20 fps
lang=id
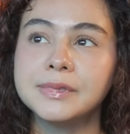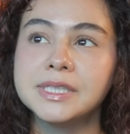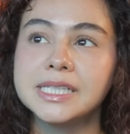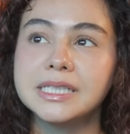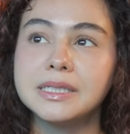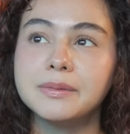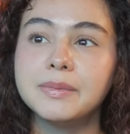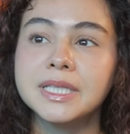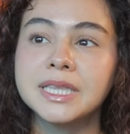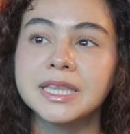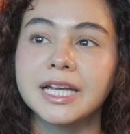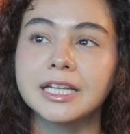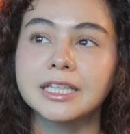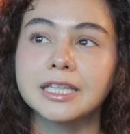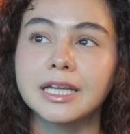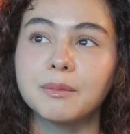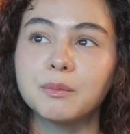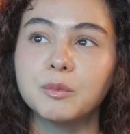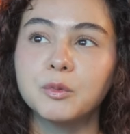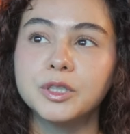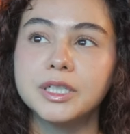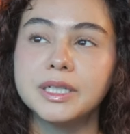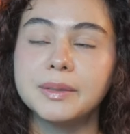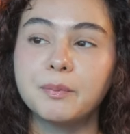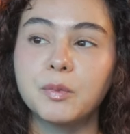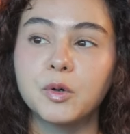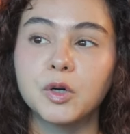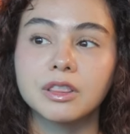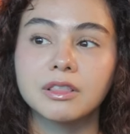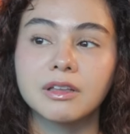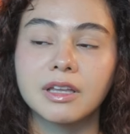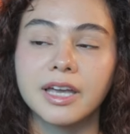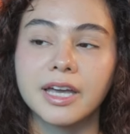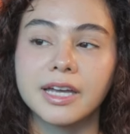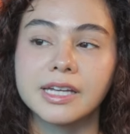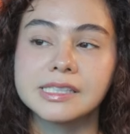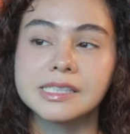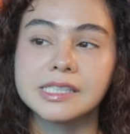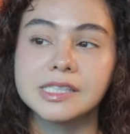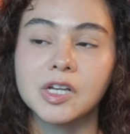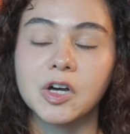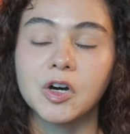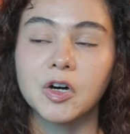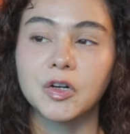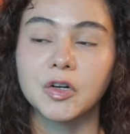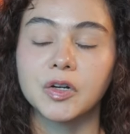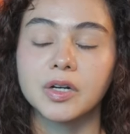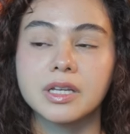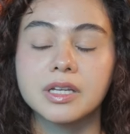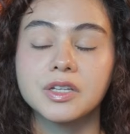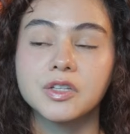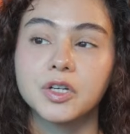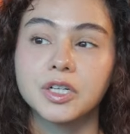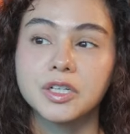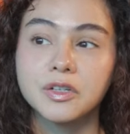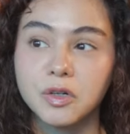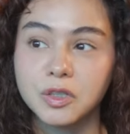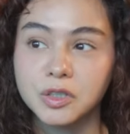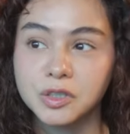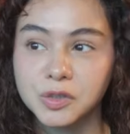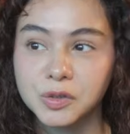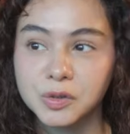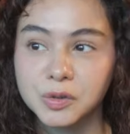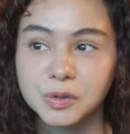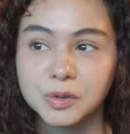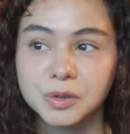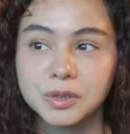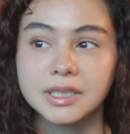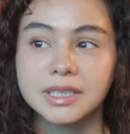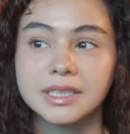jadi jadi bintang tamu di podcast horornya Jordi Onsu.